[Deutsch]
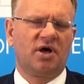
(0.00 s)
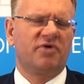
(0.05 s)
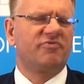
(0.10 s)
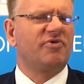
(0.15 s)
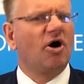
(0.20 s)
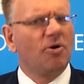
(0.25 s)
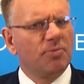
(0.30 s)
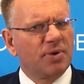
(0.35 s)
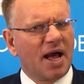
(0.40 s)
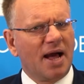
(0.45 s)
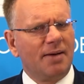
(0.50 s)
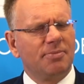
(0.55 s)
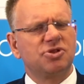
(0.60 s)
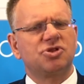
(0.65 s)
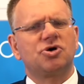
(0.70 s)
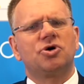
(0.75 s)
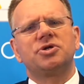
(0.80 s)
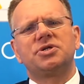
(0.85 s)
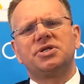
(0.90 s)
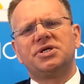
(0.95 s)
Warum kam
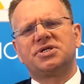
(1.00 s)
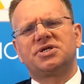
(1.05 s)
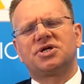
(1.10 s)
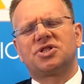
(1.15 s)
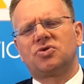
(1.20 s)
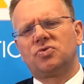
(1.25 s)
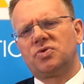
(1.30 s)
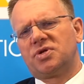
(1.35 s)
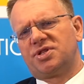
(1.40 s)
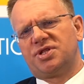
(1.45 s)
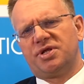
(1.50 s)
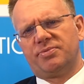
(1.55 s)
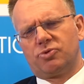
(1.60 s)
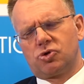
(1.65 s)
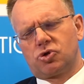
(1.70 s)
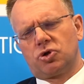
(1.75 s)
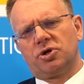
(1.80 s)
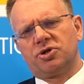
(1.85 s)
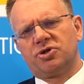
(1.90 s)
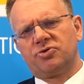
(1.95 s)
es heute nicht dazu, dass sie
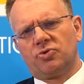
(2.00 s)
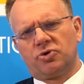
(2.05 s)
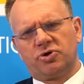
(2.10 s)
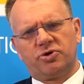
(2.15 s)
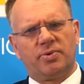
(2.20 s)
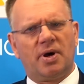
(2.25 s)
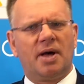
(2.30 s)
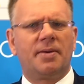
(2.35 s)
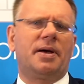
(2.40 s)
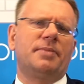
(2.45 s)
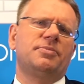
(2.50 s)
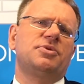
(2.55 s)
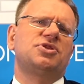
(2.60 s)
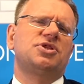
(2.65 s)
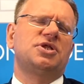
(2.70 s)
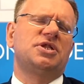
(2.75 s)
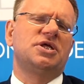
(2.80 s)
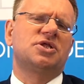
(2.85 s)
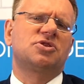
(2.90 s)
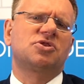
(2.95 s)
beschlossen wurde? Warum haben die
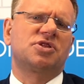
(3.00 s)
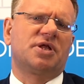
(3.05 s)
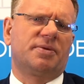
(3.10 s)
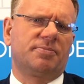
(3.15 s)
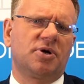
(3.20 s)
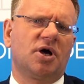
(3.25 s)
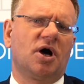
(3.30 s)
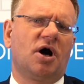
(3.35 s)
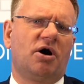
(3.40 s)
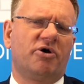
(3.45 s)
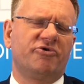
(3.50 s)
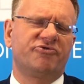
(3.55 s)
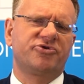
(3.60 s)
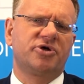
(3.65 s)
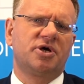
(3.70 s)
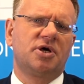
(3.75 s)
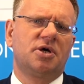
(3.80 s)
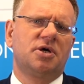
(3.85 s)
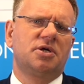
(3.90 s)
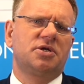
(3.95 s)
sich nicht zusammengerauft?
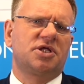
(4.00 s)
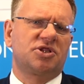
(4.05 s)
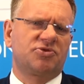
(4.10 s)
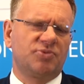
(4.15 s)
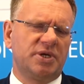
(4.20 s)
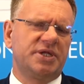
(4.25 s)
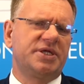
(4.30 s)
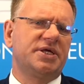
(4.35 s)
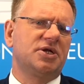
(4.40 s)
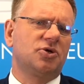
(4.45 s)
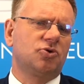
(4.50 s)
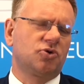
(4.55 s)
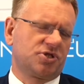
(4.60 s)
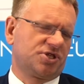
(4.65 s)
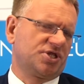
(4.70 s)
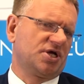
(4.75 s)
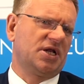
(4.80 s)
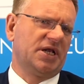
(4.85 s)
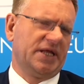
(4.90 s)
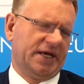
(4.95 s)
Das will ich Ihnen
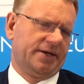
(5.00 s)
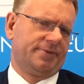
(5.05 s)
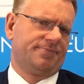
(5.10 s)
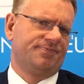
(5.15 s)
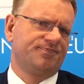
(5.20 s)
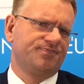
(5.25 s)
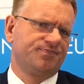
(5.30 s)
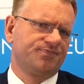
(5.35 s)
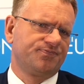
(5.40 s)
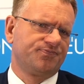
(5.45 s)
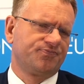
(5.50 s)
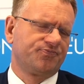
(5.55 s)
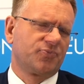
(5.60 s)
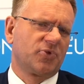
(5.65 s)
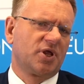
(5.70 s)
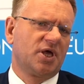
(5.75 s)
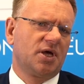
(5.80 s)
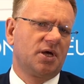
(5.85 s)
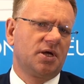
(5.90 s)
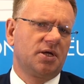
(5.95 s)
kurz erklären.
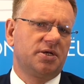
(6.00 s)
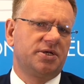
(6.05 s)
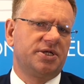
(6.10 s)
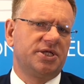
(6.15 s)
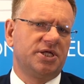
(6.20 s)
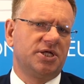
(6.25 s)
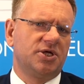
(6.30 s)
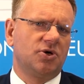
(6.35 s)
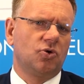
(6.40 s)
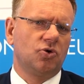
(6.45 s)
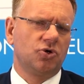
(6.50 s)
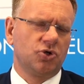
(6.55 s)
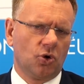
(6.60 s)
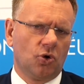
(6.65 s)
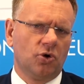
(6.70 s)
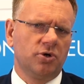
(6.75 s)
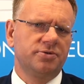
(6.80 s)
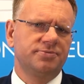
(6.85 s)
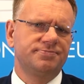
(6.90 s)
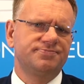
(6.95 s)
Die
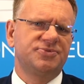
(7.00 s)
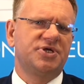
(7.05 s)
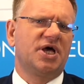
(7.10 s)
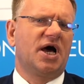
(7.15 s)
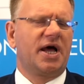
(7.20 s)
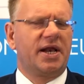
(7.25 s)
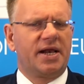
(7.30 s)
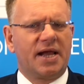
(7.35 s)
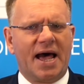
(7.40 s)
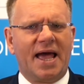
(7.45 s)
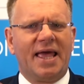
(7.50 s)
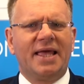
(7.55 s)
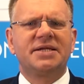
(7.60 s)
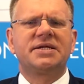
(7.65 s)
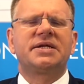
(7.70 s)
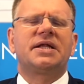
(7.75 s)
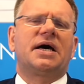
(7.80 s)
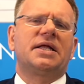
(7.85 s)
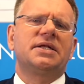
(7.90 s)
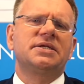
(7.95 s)
Union, die einen
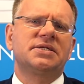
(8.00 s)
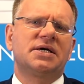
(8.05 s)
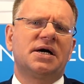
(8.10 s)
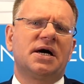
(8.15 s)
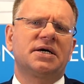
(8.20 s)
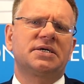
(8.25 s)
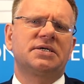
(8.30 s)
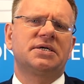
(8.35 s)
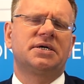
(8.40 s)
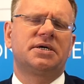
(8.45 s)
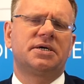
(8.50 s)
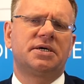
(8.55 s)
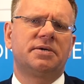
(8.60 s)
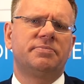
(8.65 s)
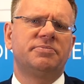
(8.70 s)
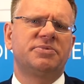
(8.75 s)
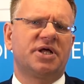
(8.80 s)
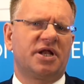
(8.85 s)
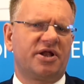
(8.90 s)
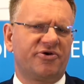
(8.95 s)
eigenen Antrag
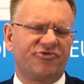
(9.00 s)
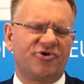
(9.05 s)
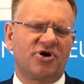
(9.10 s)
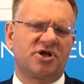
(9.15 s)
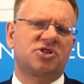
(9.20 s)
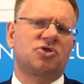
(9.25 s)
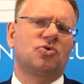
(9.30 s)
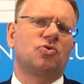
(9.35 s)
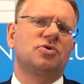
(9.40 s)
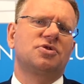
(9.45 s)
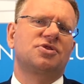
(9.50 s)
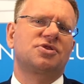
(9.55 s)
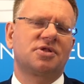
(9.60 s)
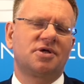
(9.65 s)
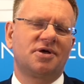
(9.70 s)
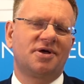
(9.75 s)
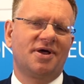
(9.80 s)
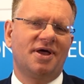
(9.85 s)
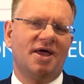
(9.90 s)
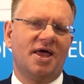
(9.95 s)
mit einer
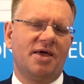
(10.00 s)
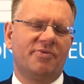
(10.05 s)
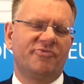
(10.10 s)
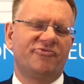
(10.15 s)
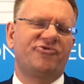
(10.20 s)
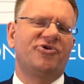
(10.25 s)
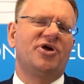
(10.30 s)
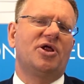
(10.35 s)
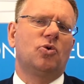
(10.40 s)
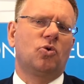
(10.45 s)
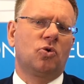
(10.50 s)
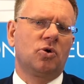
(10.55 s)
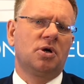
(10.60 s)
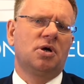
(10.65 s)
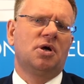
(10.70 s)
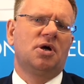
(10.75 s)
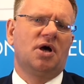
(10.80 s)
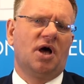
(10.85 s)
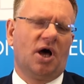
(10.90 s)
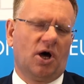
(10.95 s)
Fraktionsempfehlung
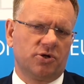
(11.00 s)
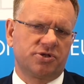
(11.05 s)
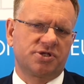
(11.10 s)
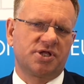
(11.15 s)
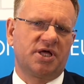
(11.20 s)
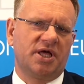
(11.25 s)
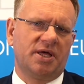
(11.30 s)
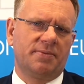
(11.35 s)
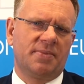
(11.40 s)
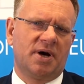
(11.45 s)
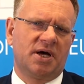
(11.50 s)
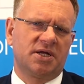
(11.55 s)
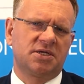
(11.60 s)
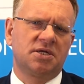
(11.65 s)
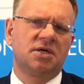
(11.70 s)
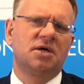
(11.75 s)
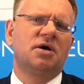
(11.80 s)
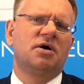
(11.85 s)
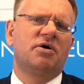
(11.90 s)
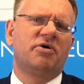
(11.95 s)
ausgegeben
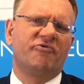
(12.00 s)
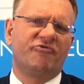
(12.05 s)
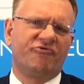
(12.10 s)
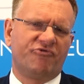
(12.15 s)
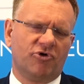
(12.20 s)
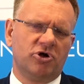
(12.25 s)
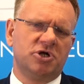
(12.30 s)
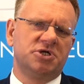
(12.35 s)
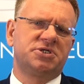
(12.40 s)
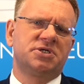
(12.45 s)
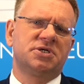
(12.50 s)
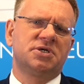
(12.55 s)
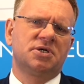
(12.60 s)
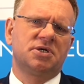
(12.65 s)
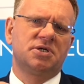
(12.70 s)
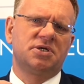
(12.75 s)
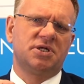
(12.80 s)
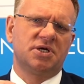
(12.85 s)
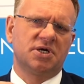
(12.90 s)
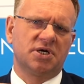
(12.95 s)
hat, wollte
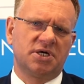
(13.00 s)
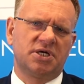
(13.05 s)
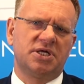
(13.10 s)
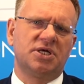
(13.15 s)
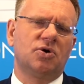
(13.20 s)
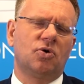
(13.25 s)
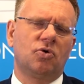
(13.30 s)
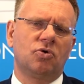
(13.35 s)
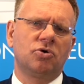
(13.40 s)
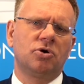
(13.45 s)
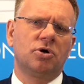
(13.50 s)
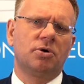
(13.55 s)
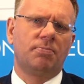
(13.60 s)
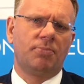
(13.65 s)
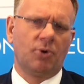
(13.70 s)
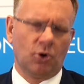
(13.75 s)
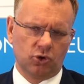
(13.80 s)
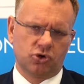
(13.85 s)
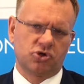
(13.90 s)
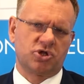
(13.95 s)
die Regierung
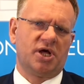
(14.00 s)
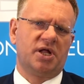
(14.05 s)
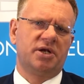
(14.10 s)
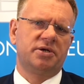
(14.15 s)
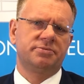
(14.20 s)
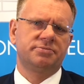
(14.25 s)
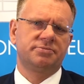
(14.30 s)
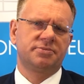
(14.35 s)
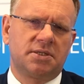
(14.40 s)
bloßstellen.